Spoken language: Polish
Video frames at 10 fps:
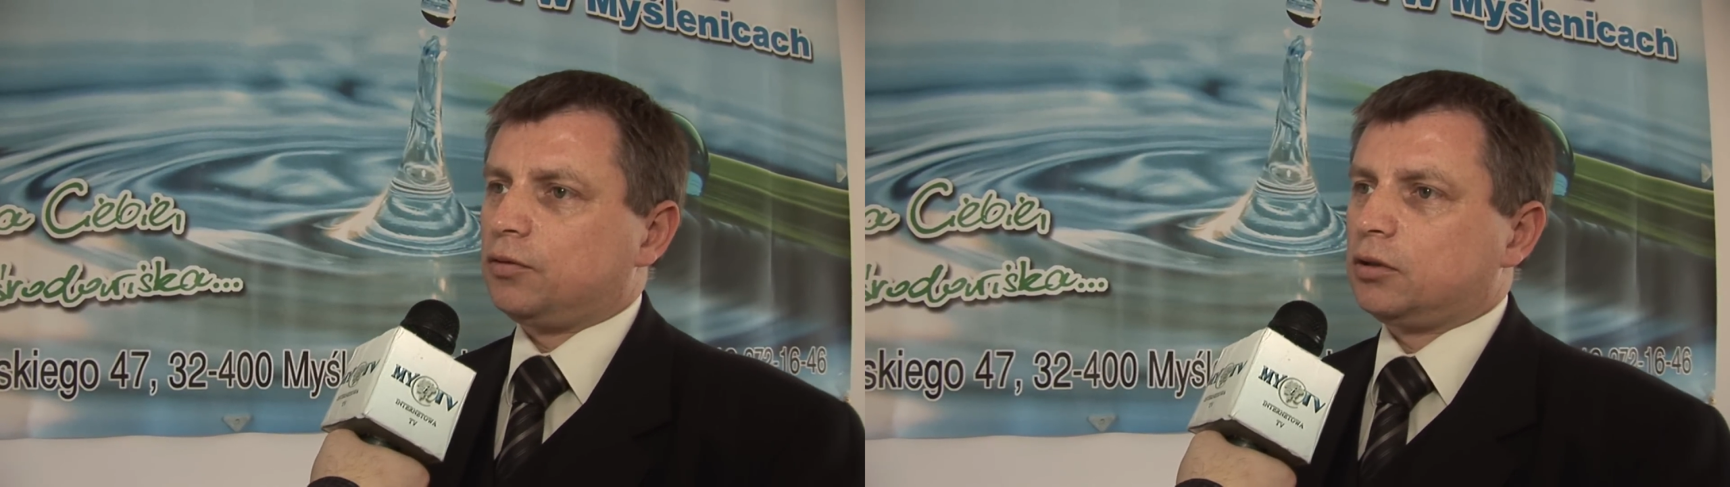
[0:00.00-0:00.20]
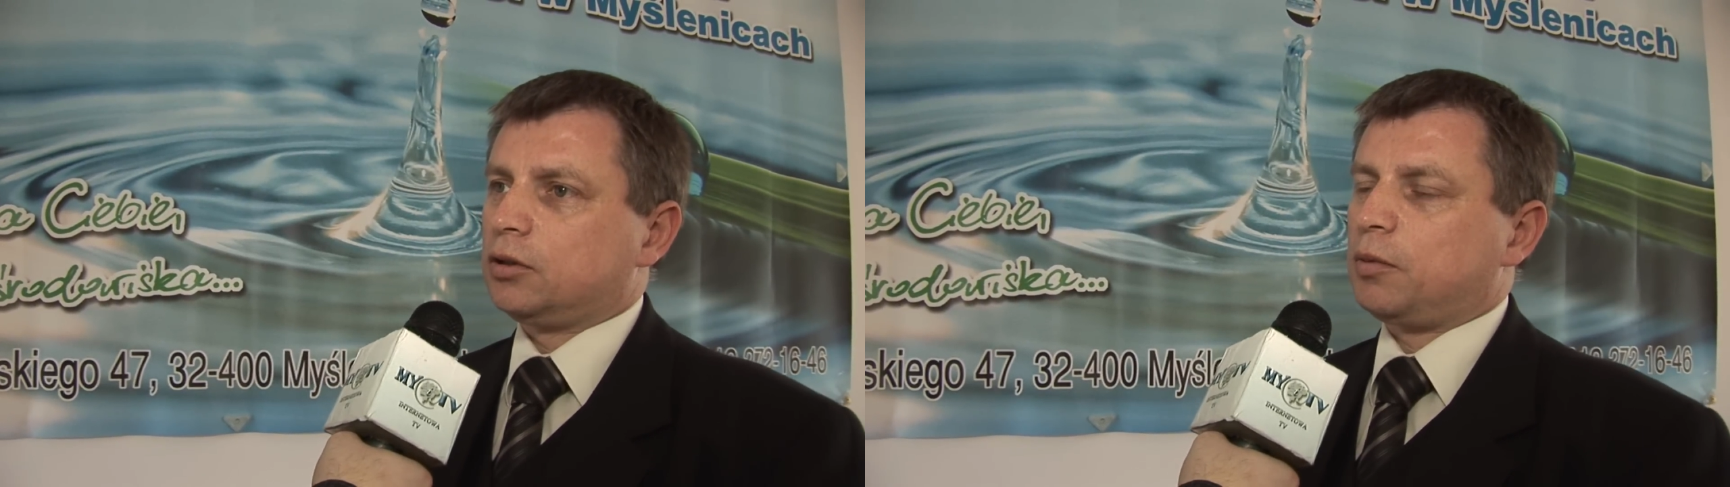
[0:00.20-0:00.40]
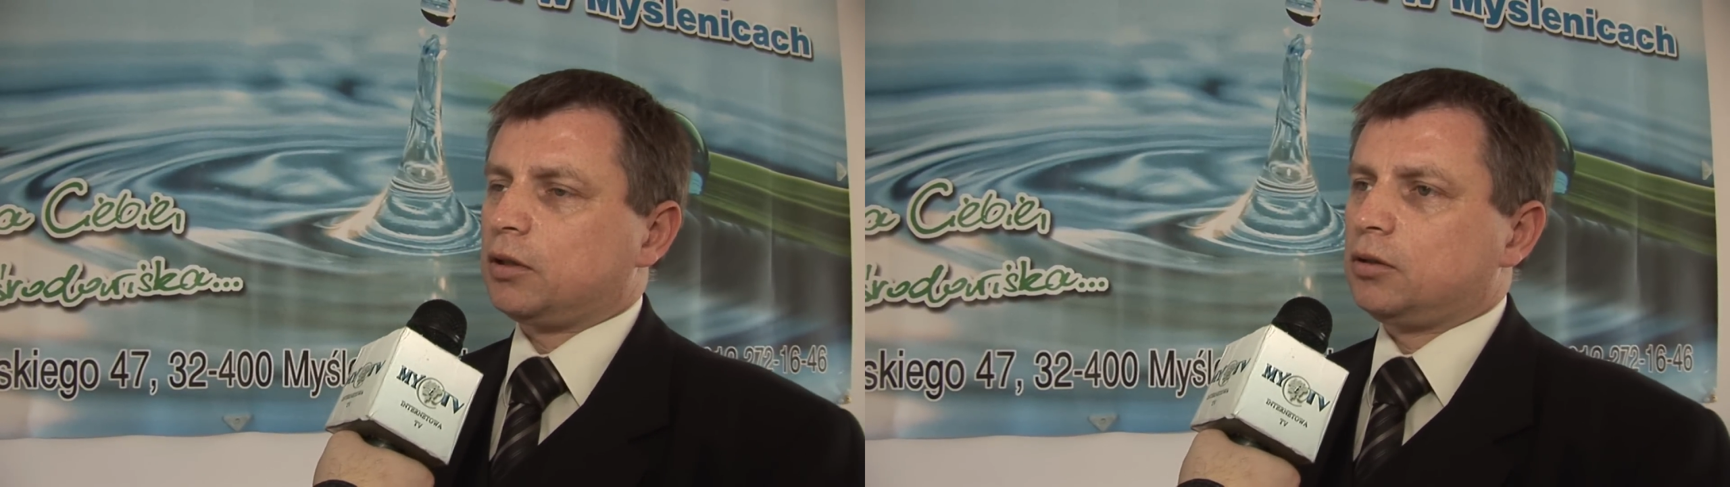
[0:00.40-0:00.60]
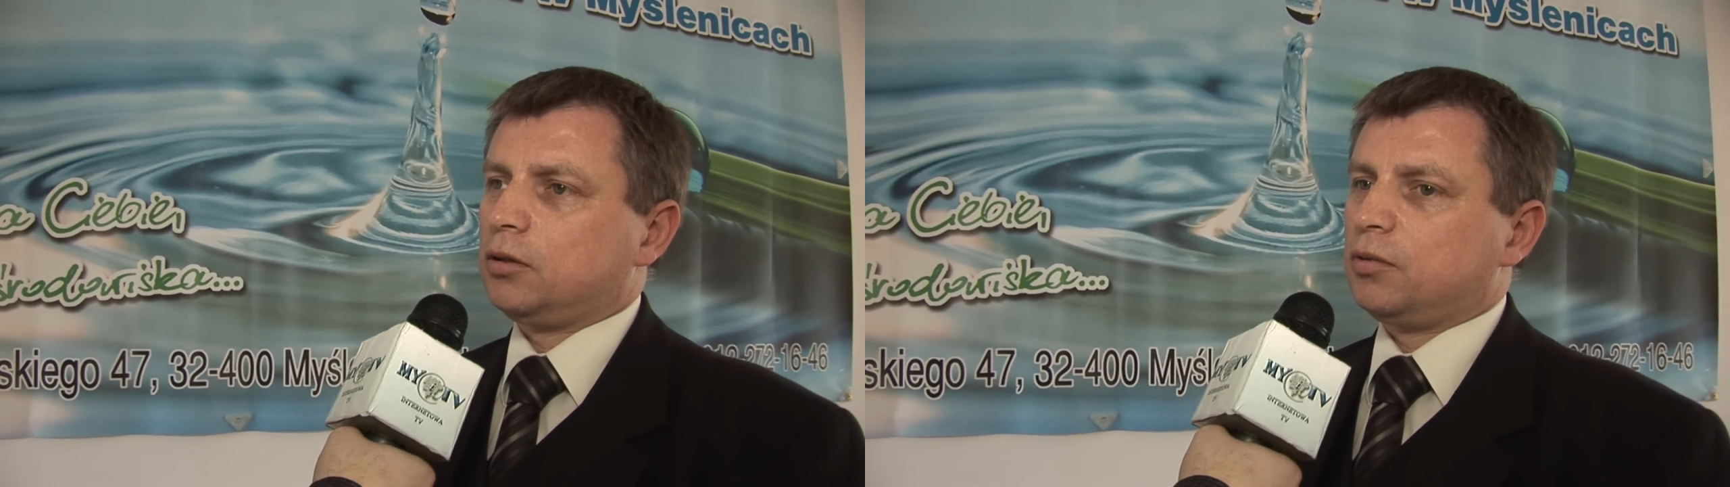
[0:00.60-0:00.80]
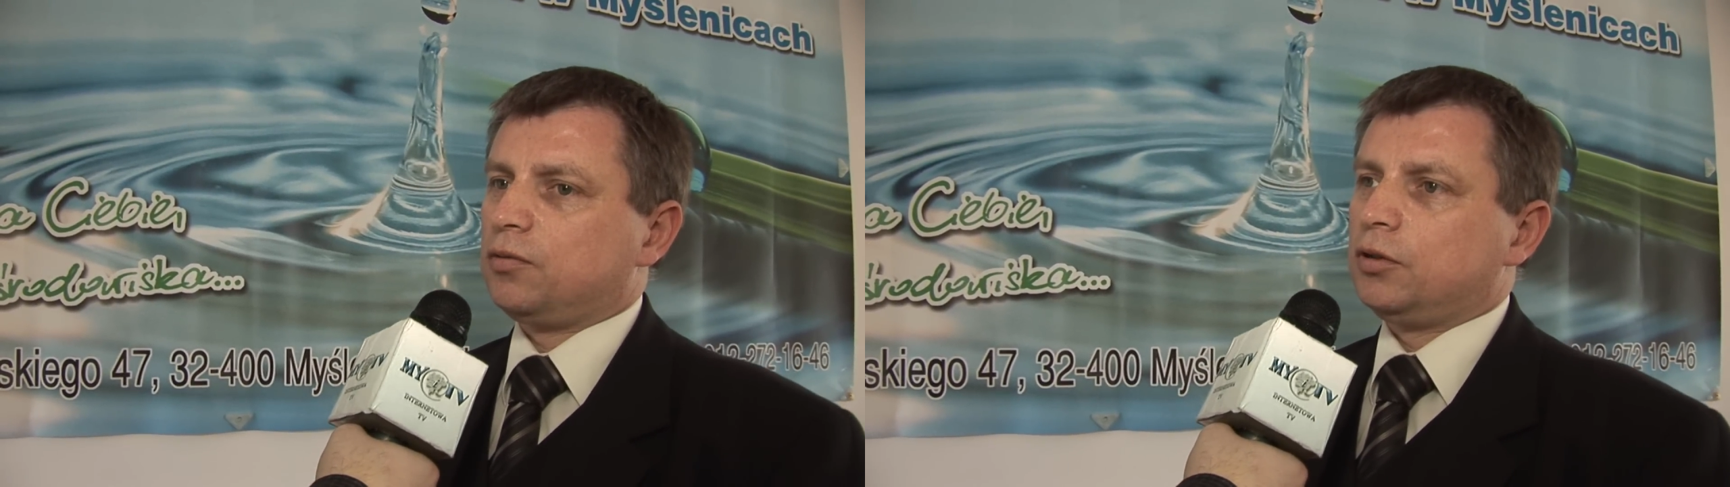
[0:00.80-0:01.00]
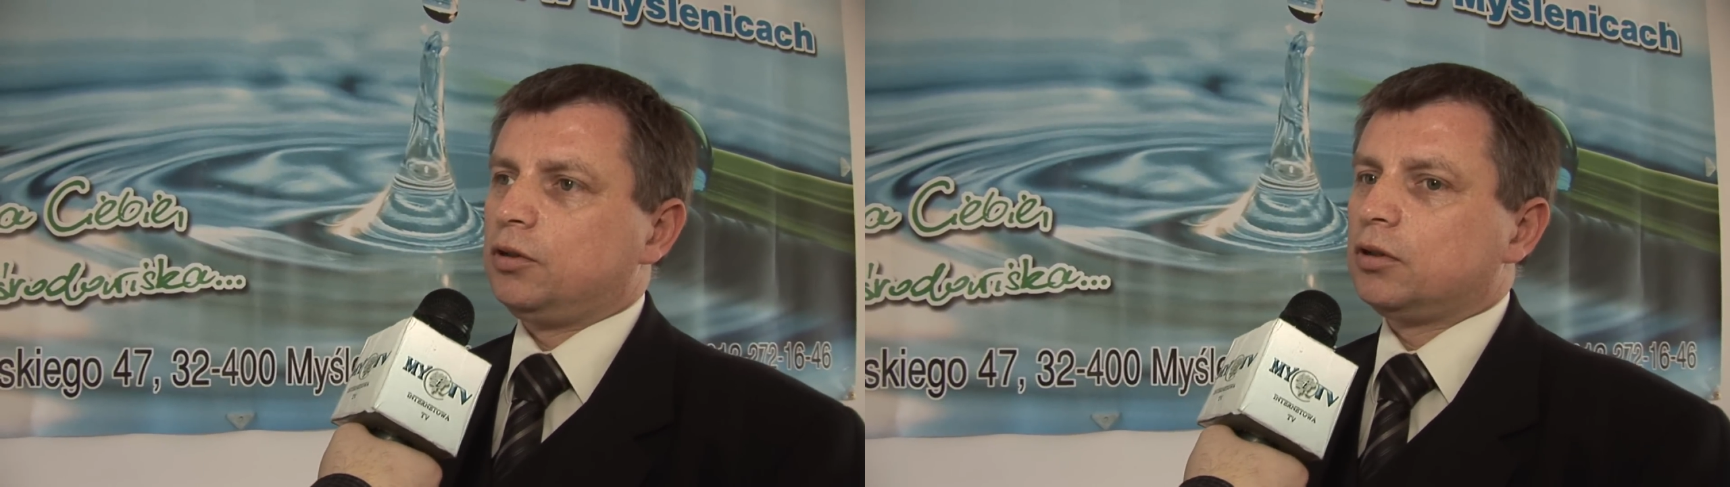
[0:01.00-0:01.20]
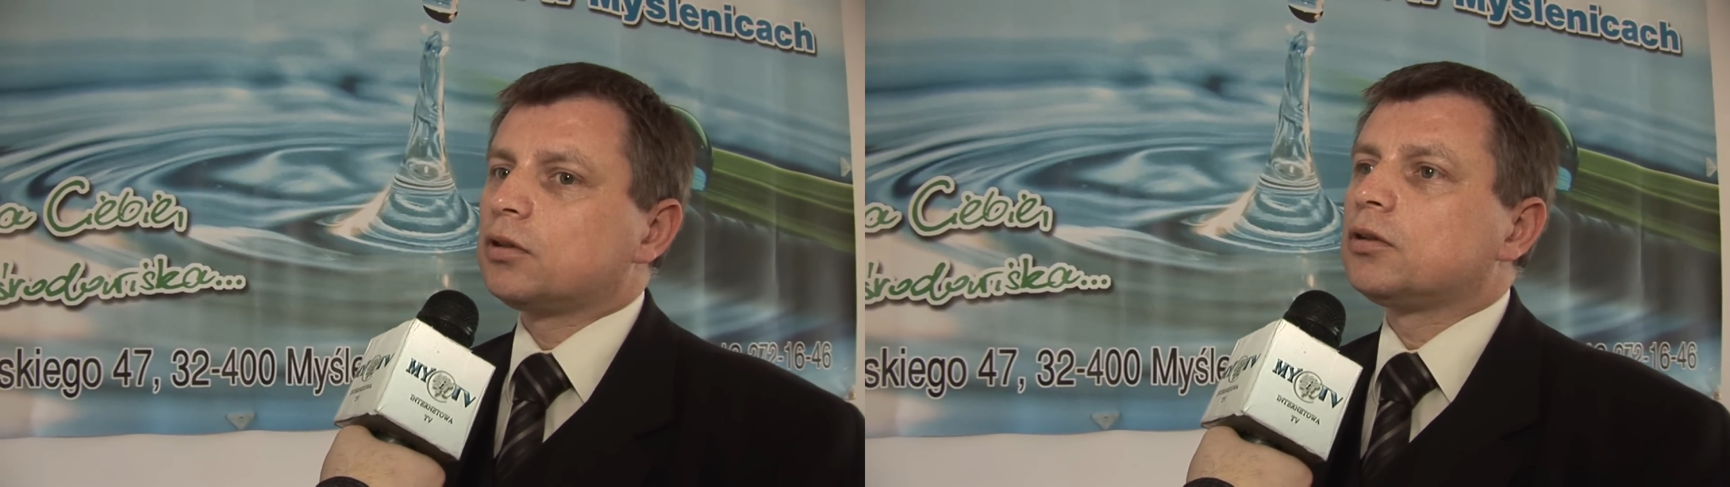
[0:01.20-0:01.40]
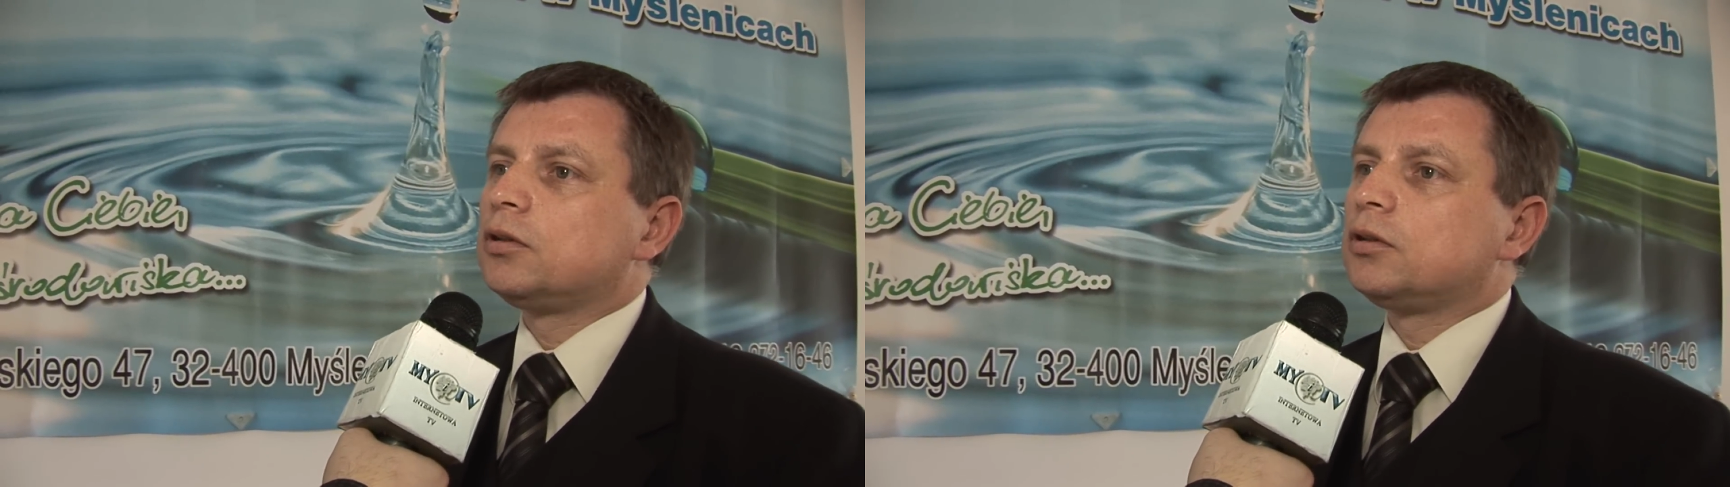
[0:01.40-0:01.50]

więc to jest bardzo dobry wynik.